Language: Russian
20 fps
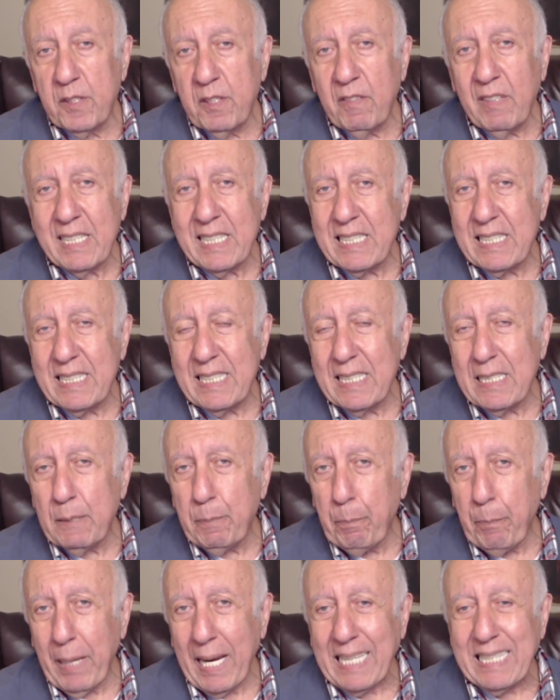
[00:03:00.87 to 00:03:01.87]

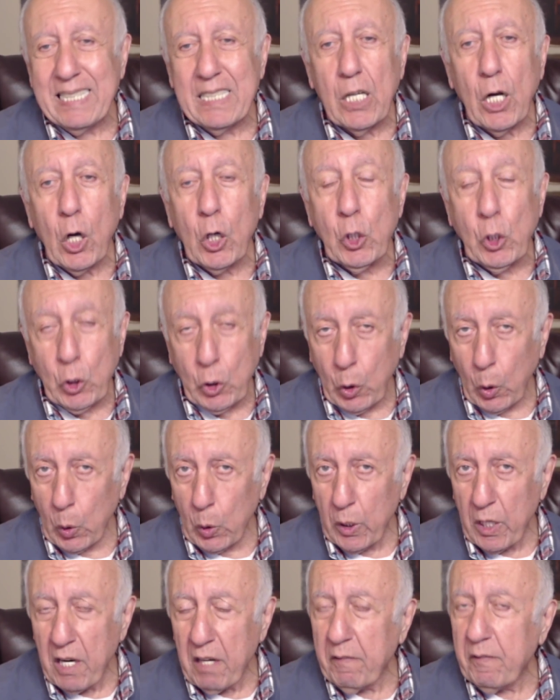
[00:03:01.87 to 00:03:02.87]
25
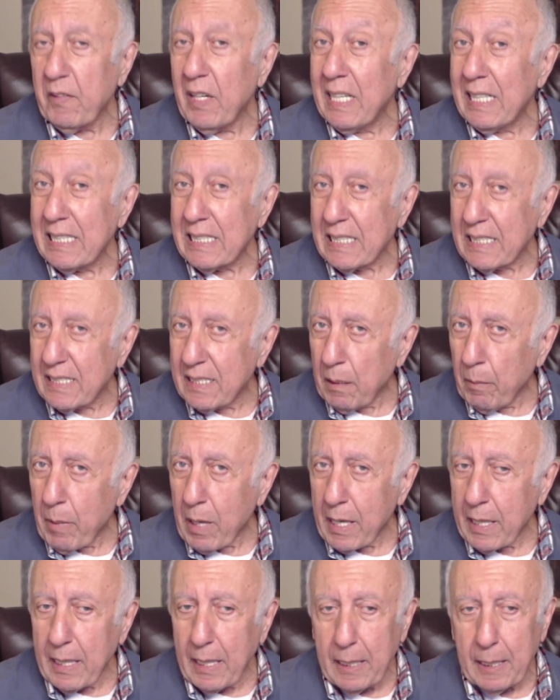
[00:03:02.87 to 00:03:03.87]
долларов за
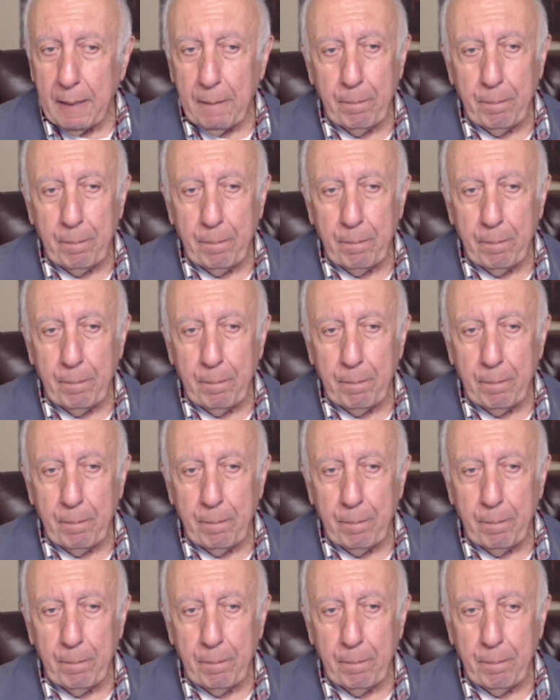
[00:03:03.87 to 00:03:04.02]
баррель.